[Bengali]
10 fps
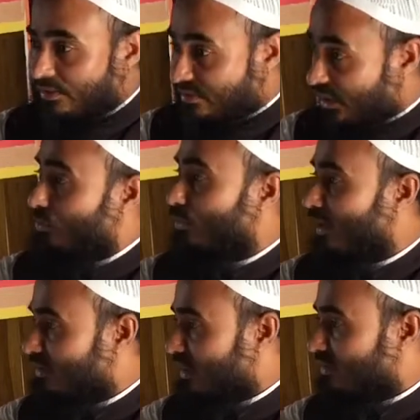যে
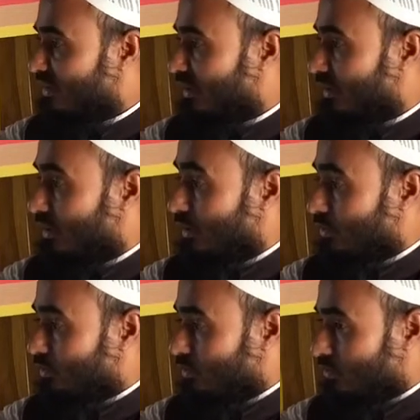তোমার সাথে
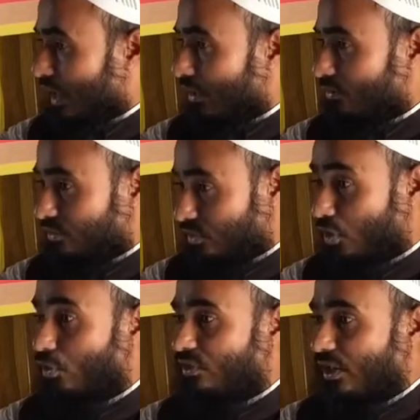
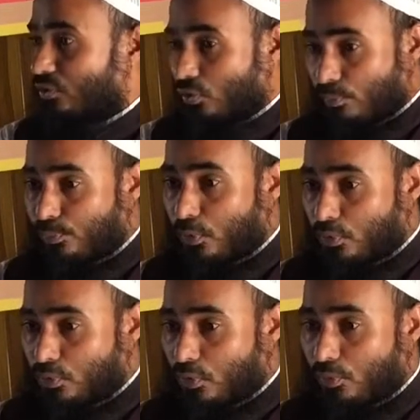আত্মীয়তার
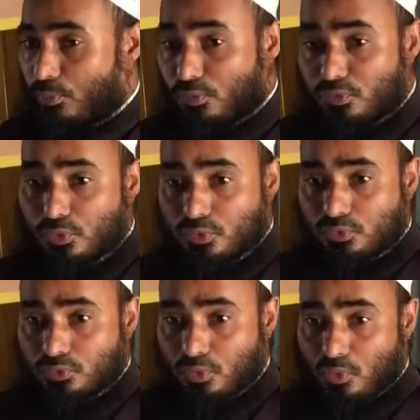সম্পর্ক
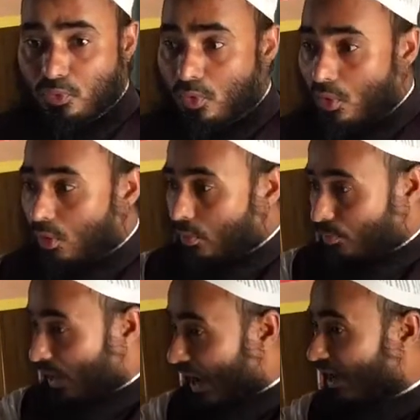বন্ধুত্ব
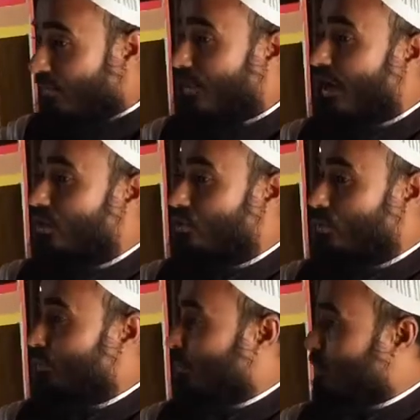ভাই ভাইয়ের
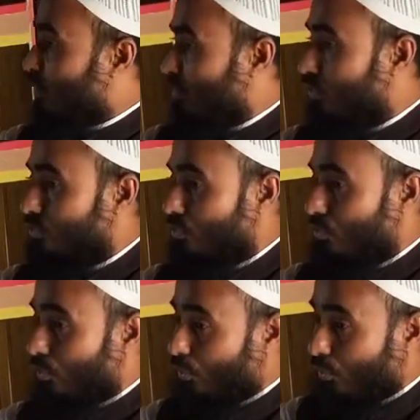সম্পর্ক নষ্ট
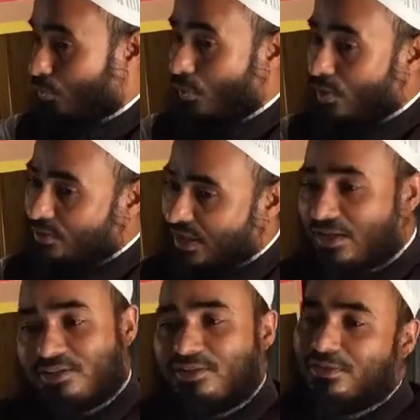করলো তার
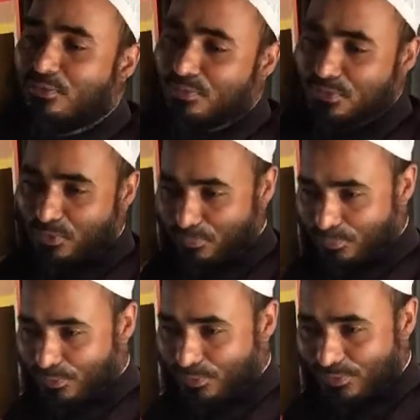সাথে তুমি
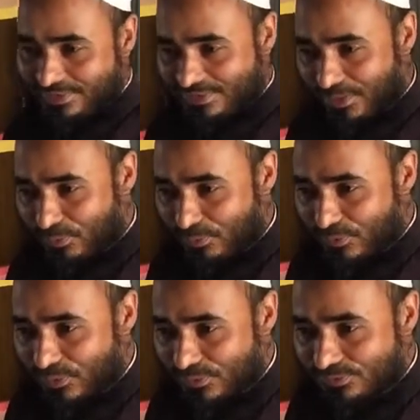সম্পর্ক স্থাপন
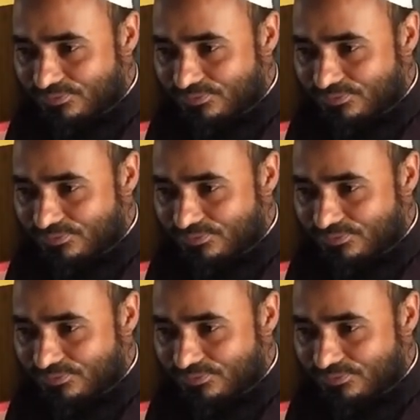করো